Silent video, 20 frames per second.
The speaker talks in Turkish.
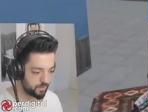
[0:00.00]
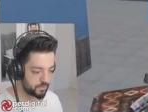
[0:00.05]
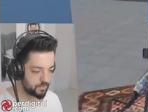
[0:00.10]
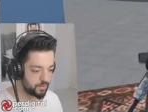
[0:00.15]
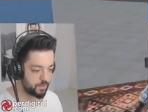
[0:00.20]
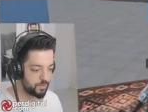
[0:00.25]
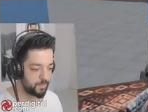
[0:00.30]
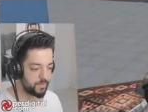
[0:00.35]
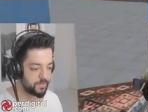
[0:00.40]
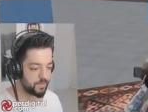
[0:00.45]
Lan
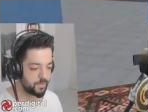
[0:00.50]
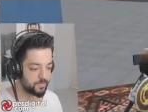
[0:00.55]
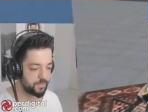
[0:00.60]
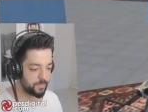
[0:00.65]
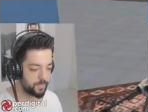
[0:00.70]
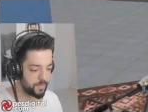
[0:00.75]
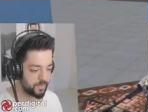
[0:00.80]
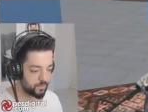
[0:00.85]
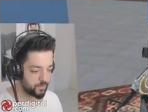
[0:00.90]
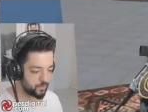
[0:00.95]
dedim adamda
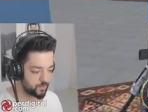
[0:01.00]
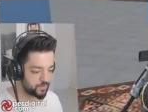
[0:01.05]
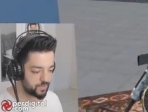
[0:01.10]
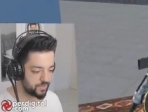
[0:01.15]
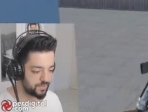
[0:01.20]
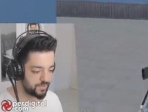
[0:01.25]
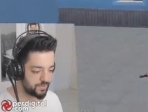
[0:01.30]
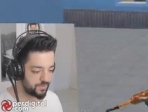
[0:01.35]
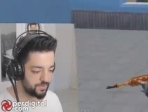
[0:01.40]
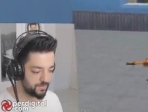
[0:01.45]

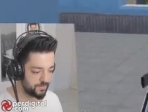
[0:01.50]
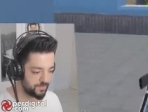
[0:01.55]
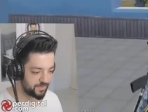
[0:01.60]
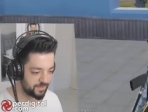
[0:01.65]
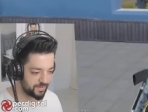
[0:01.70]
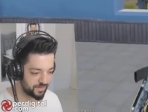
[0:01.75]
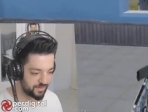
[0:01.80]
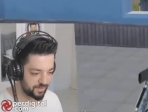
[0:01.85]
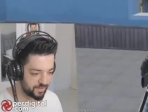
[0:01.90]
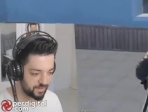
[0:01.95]
P92 mi
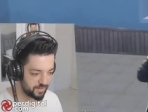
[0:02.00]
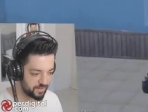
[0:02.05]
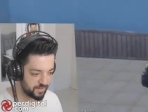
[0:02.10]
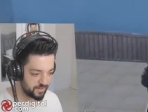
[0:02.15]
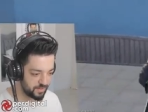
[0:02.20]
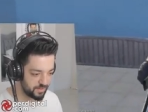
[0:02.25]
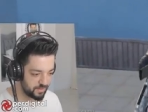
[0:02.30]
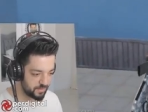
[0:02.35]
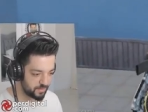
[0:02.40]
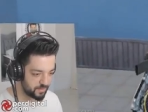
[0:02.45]
var ya?
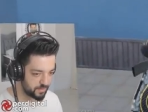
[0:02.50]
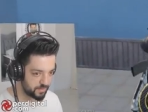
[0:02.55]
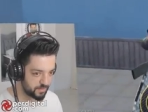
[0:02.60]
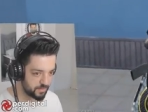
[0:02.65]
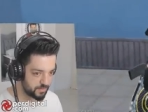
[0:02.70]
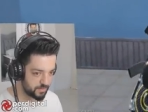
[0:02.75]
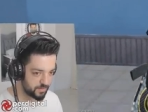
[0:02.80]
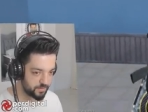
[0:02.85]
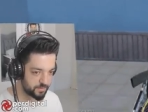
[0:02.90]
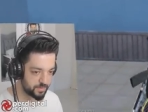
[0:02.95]

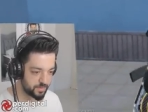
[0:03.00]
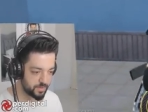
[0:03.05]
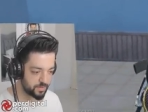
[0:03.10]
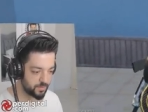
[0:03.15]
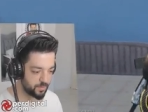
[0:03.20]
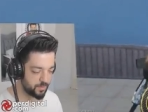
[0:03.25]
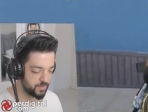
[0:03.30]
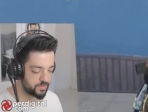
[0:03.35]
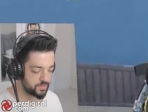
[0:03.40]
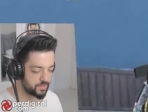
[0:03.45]
Bir
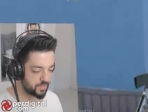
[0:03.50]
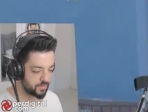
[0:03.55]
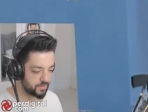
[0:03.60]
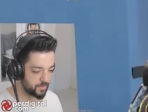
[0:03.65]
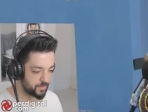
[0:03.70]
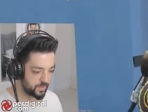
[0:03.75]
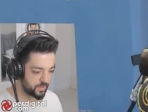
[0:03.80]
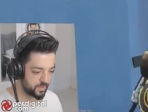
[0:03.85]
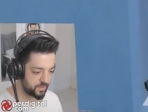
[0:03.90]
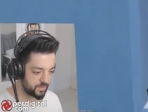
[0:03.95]
an öyle
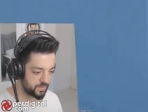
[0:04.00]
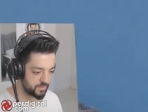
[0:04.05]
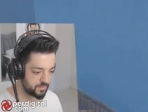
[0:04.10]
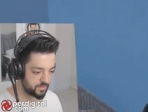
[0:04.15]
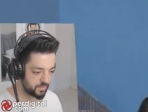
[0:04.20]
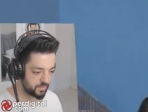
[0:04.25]
sandım ha.